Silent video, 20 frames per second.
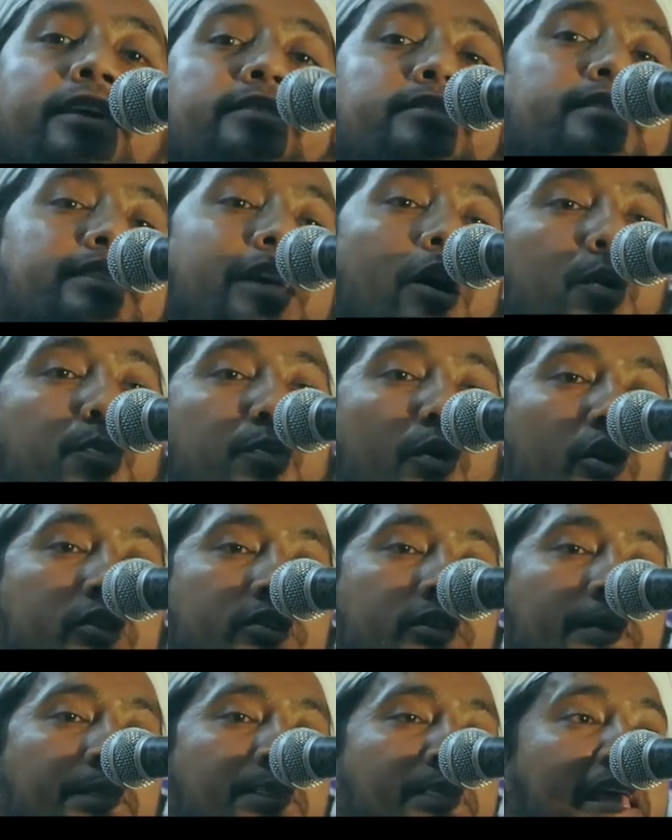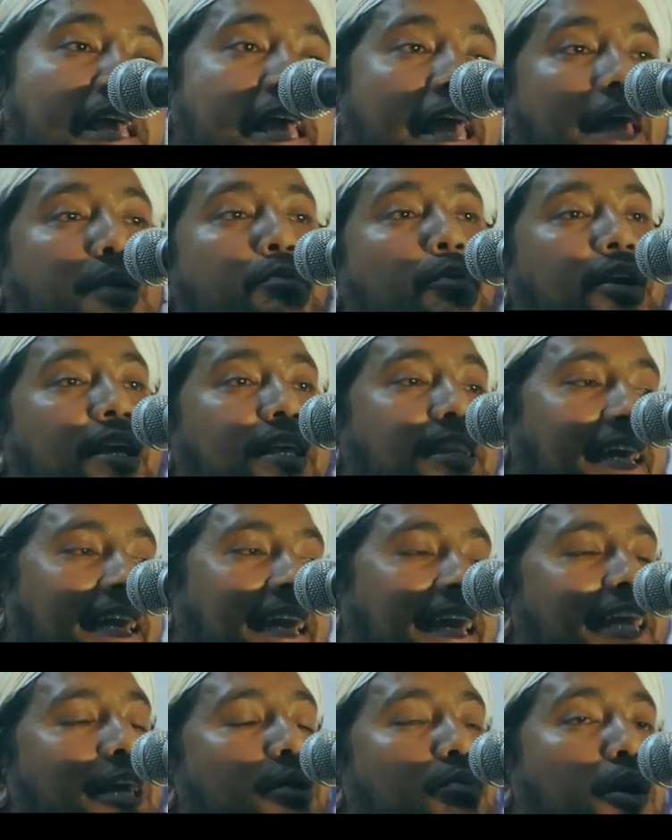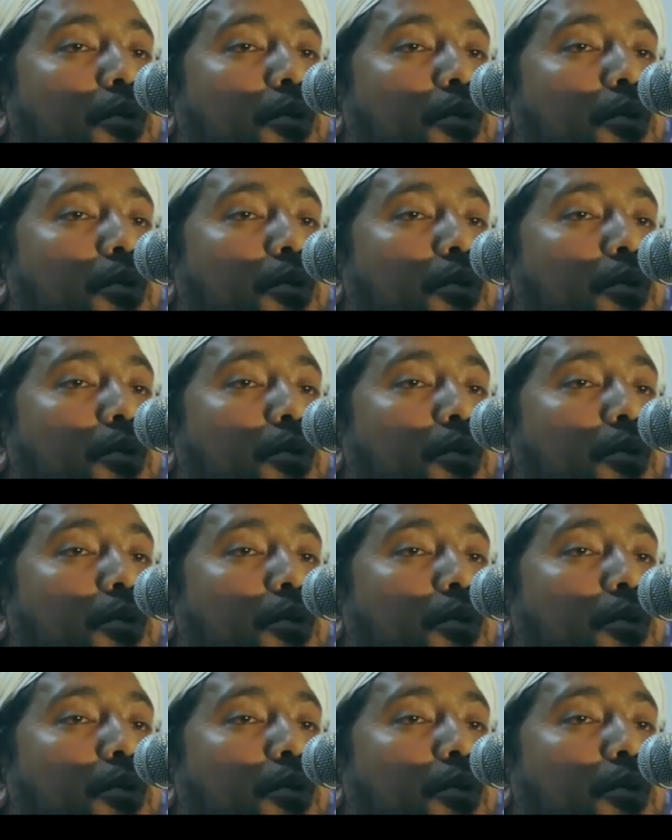বেহেস্তে যাওয়ার পথ এই বইটা দেখলে কে